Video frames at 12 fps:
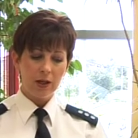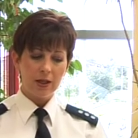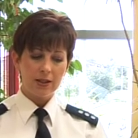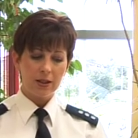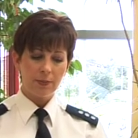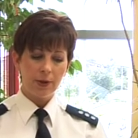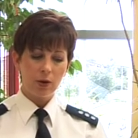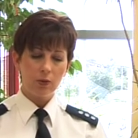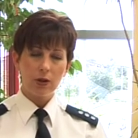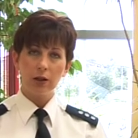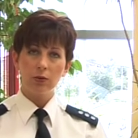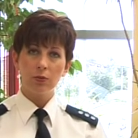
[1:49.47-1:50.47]
następnie
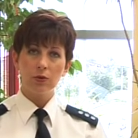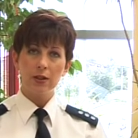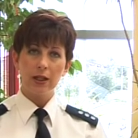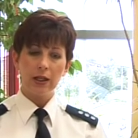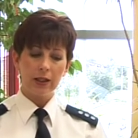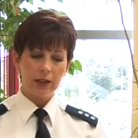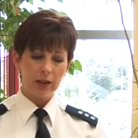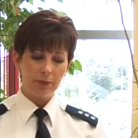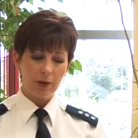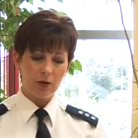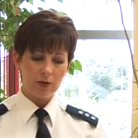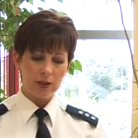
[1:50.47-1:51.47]
ukradł mu zegarek,
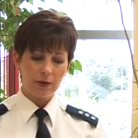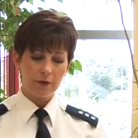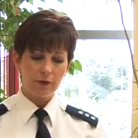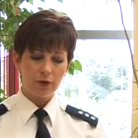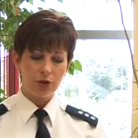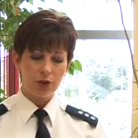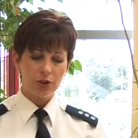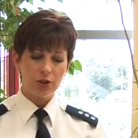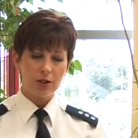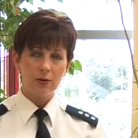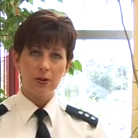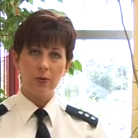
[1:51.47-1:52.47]
pieniądze w kwocie
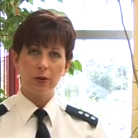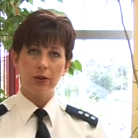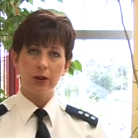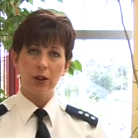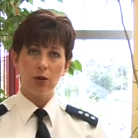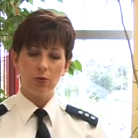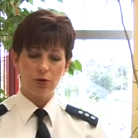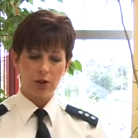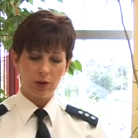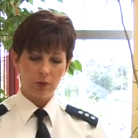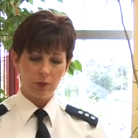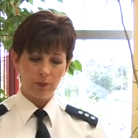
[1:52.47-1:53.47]
30 zł i
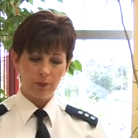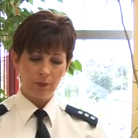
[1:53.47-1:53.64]
uciekł.